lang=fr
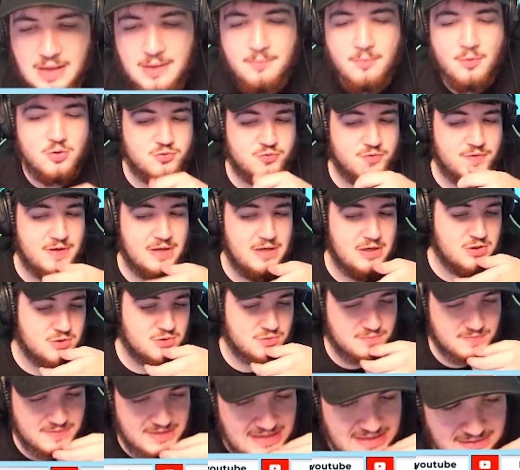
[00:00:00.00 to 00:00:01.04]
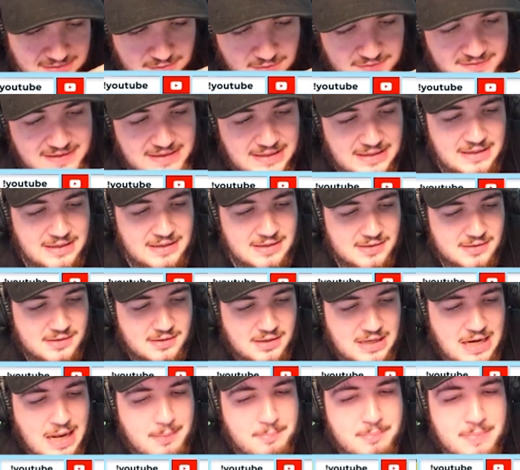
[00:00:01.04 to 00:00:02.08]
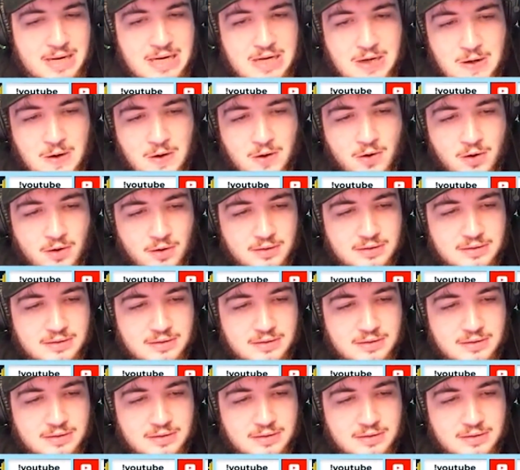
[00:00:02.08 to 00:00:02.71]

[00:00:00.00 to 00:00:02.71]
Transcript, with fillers: Bon, je vais, je vais tenter la meilleure